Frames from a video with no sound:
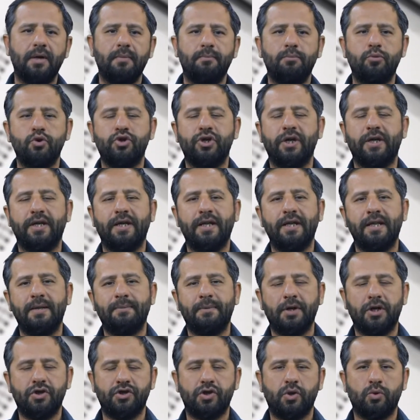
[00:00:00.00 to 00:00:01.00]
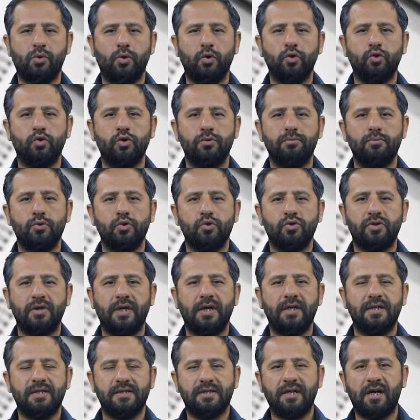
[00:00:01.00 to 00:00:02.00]
Bu şekilde bakacak
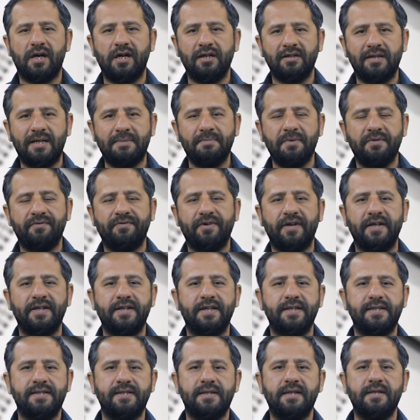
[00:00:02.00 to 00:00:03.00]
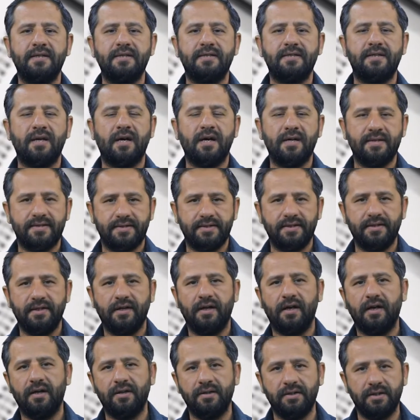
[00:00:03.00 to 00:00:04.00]
olduğumuzda sağlam ifadesinin sağsını
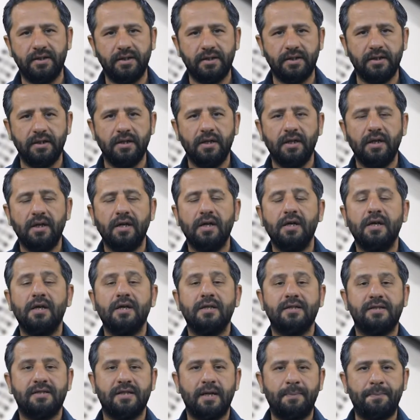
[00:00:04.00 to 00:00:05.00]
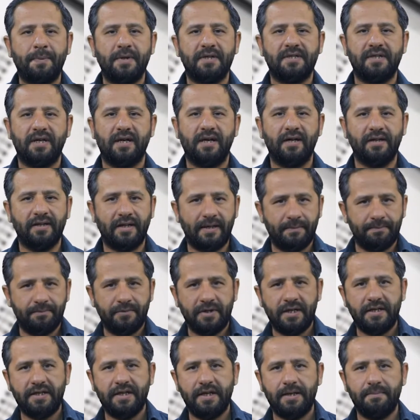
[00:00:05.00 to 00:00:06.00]
aldık. Sapa sağlam
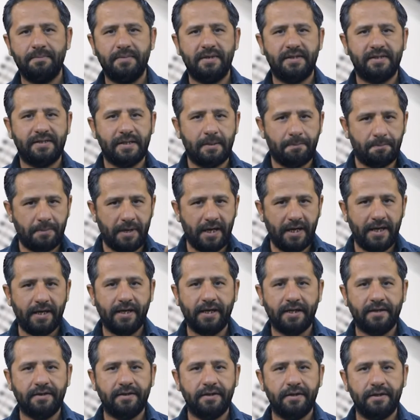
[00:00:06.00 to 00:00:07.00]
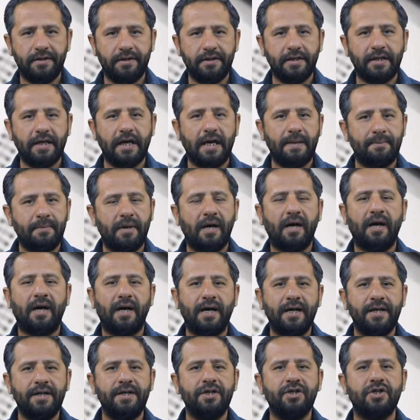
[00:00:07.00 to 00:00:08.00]
dediğimizde P'yi getirdik ama
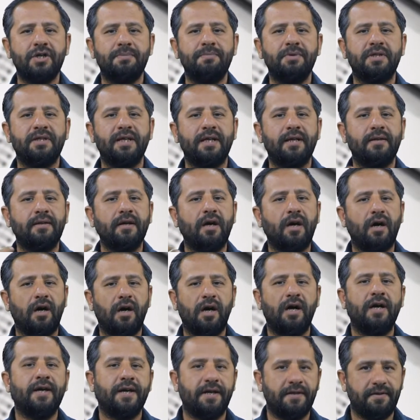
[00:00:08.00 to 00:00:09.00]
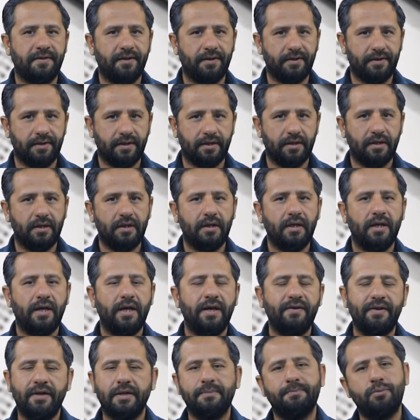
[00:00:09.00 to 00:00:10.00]
ayrıca bir tane de A getirdik.
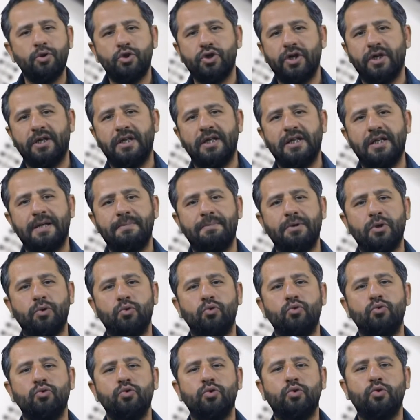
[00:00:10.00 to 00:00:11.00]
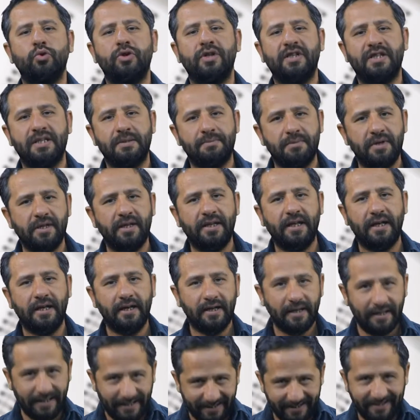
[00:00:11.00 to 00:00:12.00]
Evet bu şekilde bir ünlü
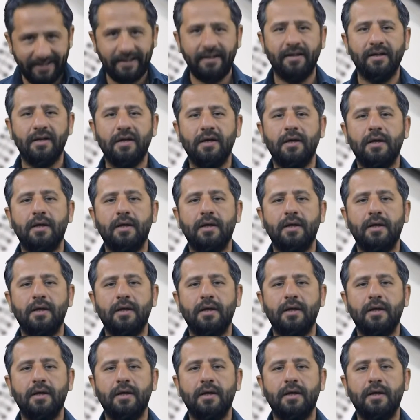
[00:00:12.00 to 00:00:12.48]
türetimiyle de